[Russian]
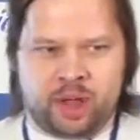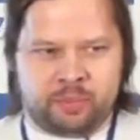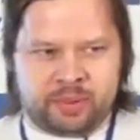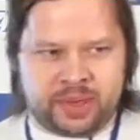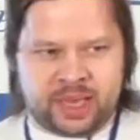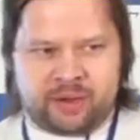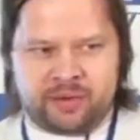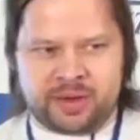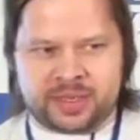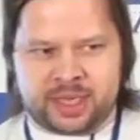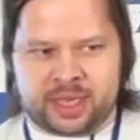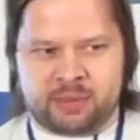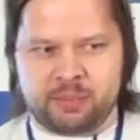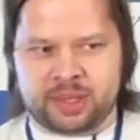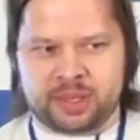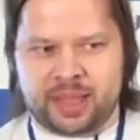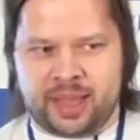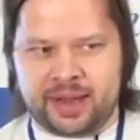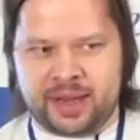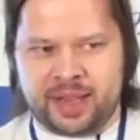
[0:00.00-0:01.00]
а приковать их к
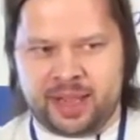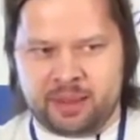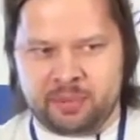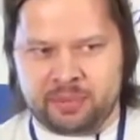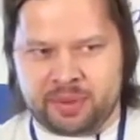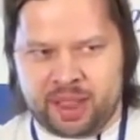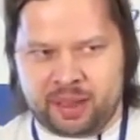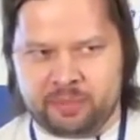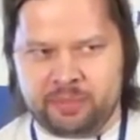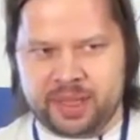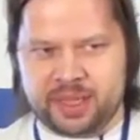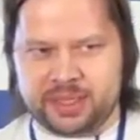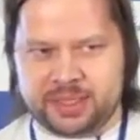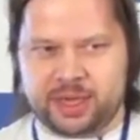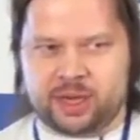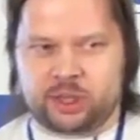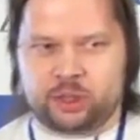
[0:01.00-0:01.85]
батареям, как бы, и тех,